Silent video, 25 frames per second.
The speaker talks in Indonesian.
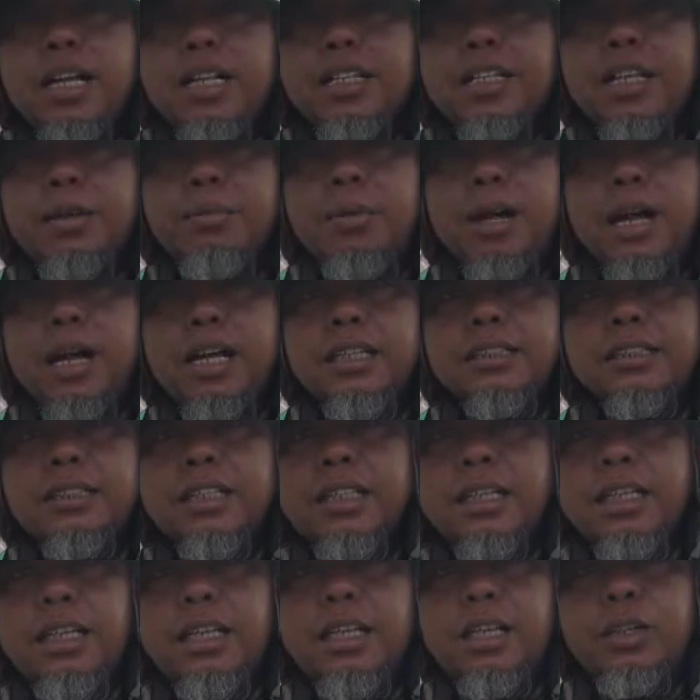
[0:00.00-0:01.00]
Terima
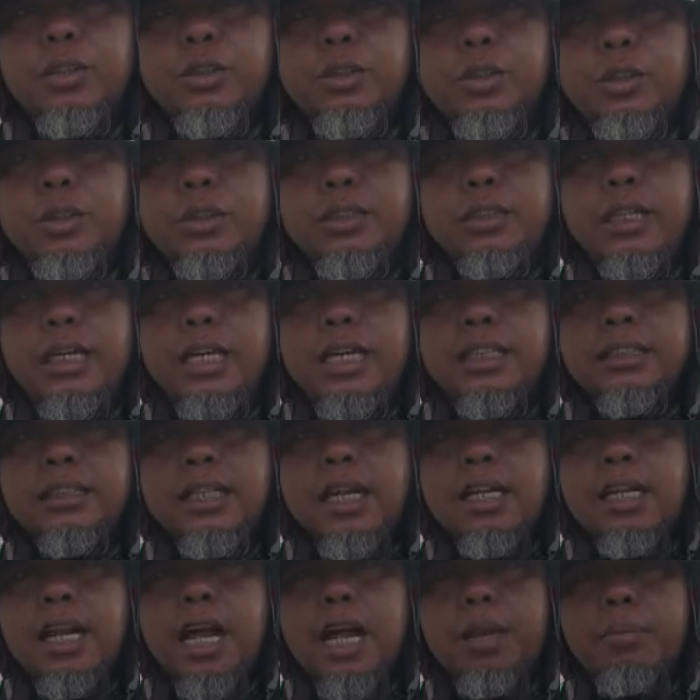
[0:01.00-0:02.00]
kasih untuk
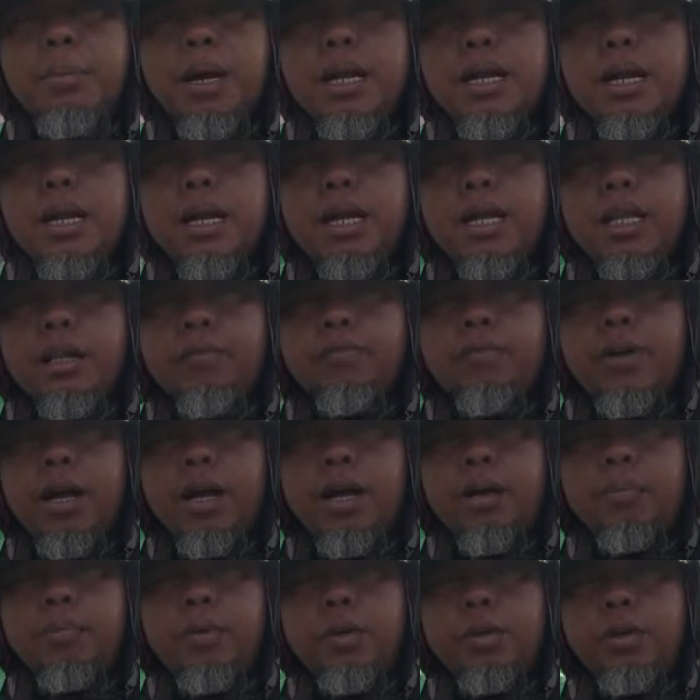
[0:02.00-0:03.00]
Yayasan Amanah
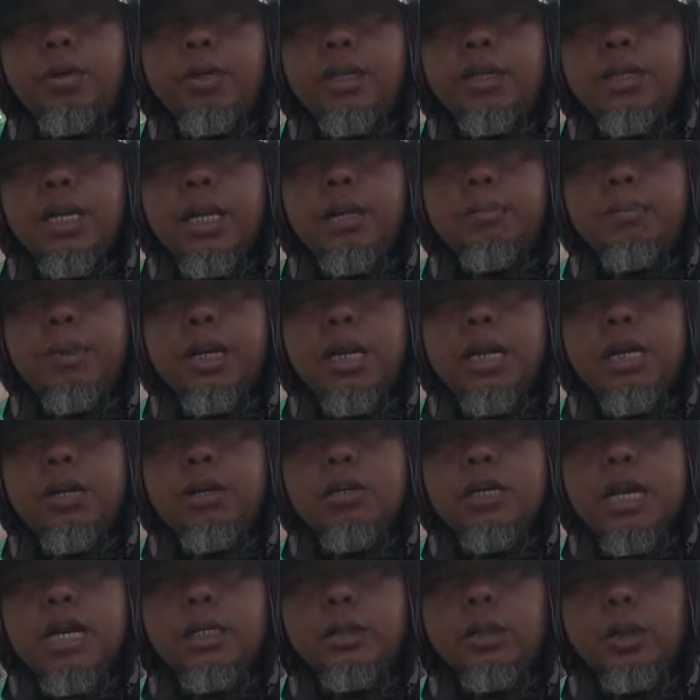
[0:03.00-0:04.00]
Infak Peduli dan para
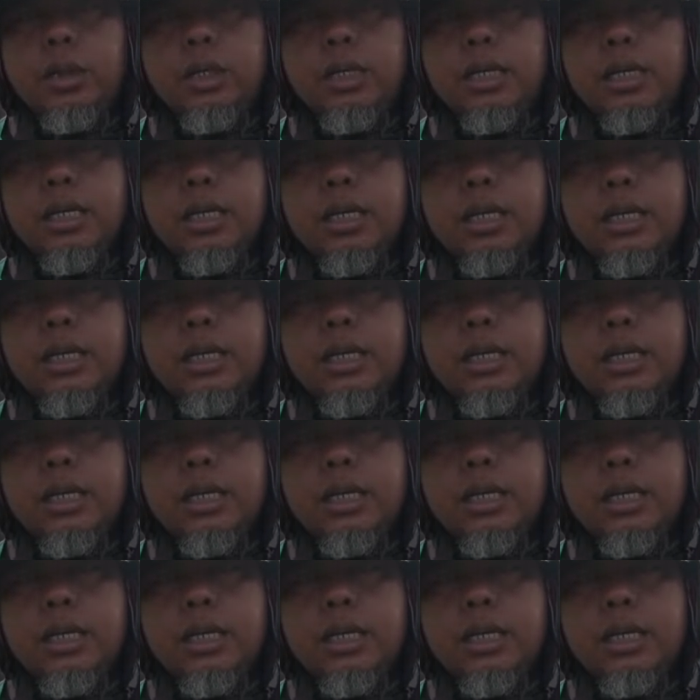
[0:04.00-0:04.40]
donatur